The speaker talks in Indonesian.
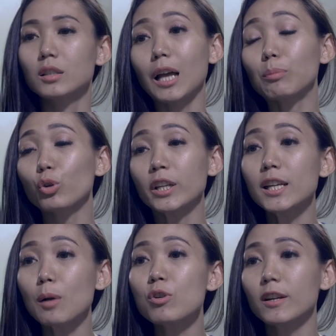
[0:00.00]
Sabtu ini
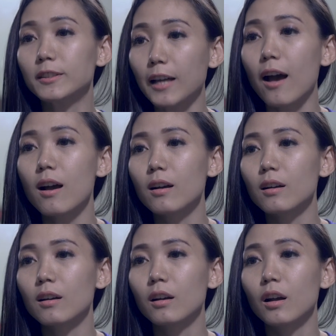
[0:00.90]
kamu kerja.
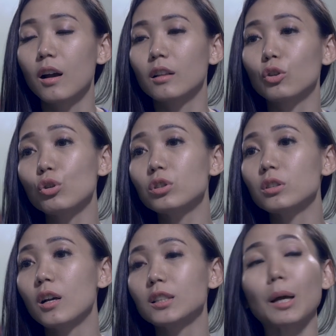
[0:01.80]
Terus
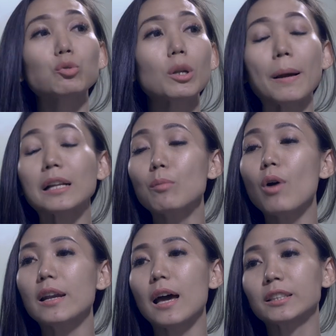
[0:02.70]
Sabtu depan kamu
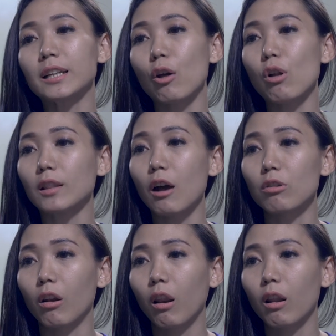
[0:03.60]
ada acara ulang tahun.
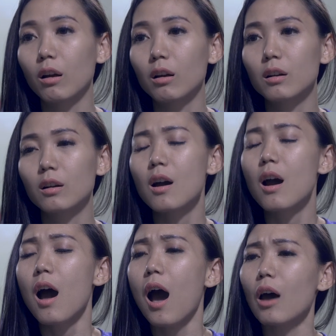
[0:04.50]

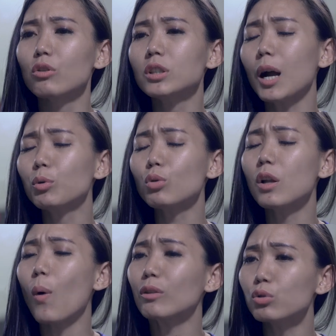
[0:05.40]
Harusnya kamu tuh ada
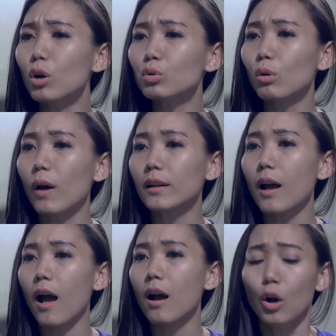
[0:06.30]
waktu dong untuk keluarga,
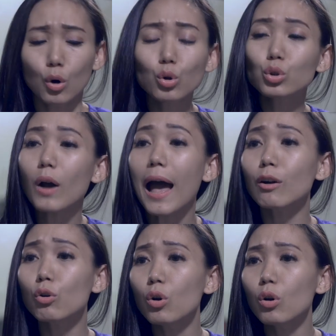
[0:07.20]
untuk
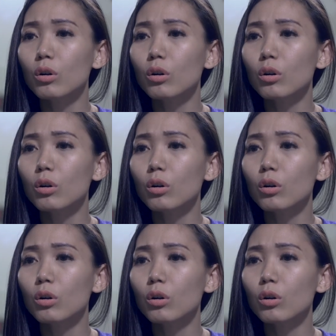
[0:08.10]
aku.